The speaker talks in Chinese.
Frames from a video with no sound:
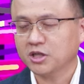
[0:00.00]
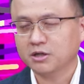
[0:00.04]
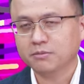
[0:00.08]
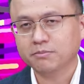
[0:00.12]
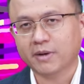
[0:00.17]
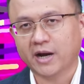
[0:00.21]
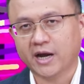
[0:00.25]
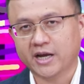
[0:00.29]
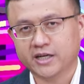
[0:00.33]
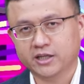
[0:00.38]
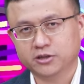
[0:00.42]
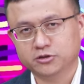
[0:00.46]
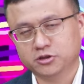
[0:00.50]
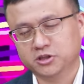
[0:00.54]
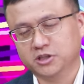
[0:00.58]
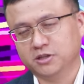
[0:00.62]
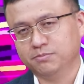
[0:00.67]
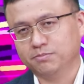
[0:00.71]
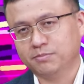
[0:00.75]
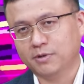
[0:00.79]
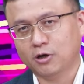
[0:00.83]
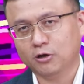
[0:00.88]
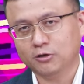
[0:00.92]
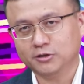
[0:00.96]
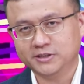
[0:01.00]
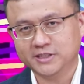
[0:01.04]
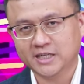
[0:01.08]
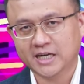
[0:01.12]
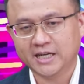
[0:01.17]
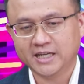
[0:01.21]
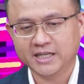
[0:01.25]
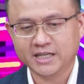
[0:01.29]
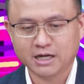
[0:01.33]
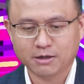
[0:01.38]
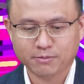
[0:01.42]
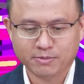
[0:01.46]
哥买了，就请帮我
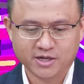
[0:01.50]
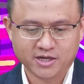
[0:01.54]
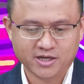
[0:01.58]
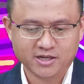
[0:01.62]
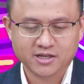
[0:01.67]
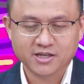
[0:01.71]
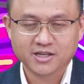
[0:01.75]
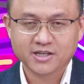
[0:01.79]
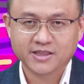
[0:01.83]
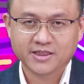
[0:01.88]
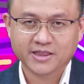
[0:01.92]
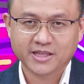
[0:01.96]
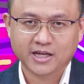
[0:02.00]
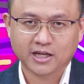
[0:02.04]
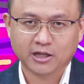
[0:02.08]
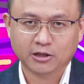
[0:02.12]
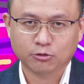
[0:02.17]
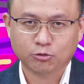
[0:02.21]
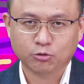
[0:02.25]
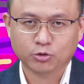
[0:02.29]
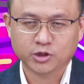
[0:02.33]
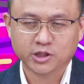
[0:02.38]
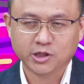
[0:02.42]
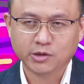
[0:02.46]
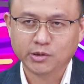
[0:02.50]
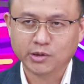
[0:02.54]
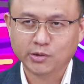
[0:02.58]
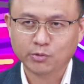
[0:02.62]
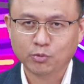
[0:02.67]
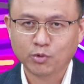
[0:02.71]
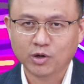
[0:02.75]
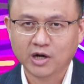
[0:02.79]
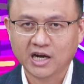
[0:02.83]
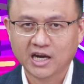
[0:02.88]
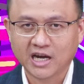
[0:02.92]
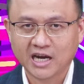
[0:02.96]
加一好吗？那如果认为
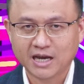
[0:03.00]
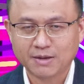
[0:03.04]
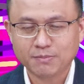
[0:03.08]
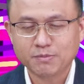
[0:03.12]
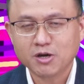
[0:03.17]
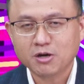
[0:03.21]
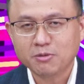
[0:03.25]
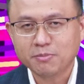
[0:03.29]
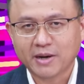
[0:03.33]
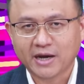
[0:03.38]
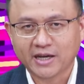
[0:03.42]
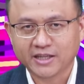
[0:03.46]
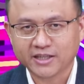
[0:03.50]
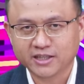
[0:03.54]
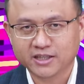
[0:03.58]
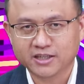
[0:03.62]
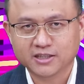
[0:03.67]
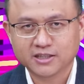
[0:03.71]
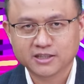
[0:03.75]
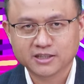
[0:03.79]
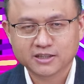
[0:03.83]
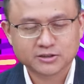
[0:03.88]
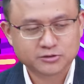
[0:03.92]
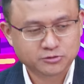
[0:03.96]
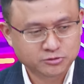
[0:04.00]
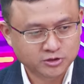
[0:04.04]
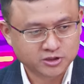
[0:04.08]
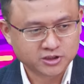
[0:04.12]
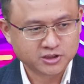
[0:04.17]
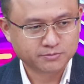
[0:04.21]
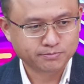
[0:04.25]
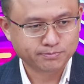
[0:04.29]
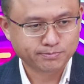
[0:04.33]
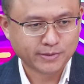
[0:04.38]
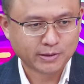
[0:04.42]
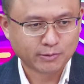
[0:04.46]
我还没有买的，就
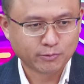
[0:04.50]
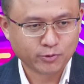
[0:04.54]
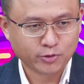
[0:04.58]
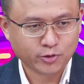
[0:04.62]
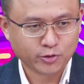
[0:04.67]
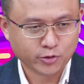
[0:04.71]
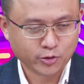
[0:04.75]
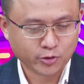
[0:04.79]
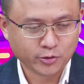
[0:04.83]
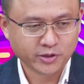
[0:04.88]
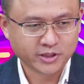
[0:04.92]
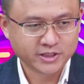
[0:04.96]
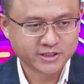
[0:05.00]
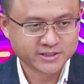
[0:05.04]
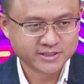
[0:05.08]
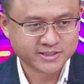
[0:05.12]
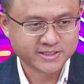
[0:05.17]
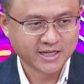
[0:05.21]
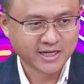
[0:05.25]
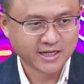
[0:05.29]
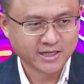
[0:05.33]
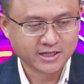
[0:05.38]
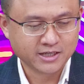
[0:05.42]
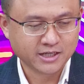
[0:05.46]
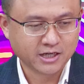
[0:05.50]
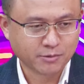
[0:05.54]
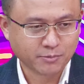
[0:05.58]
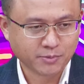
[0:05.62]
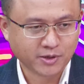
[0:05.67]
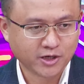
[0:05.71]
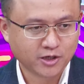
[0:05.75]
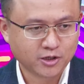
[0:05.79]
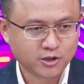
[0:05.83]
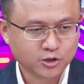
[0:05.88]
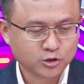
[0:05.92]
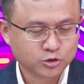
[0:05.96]
请帮我留言加二好
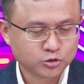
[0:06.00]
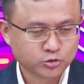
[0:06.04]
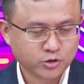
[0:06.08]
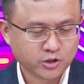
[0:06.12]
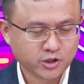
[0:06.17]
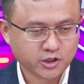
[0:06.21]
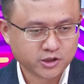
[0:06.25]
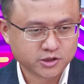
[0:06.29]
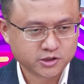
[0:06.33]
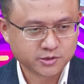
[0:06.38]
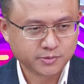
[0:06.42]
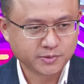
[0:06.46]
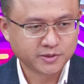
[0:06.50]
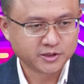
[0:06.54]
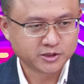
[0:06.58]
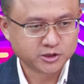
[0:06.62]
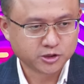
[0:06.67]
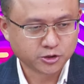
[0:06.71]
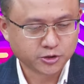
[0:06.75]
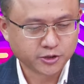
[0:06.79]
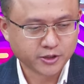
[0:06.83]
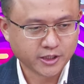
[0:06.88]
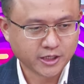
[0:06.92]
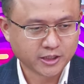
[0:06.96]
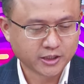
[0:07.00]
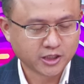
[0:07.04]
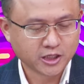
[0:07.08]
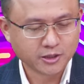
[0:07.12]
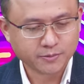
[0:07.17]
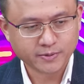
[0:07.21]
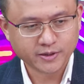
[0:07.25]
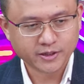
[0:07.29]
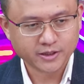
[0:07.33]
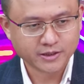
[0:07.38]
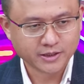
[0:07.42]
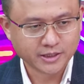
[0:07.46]
吗？所以呢，这边仲哥要特
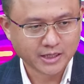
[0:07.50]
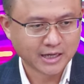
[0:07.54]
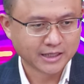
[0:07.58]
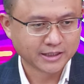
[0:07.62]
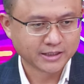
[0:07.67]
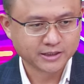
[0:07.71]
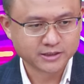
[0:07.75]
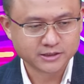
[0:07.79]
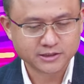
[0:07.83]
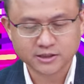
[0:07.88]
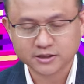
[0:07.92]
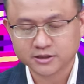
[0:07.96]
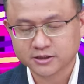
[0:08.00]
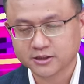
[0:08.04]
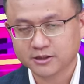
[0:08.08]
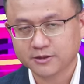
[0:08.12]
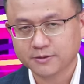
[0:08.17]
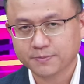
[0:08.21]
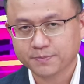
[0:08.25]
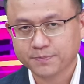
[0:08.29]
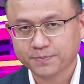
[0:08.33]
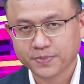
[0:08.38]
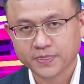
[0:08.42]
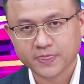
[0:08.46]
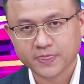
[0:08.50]
别跟大家提醒的是，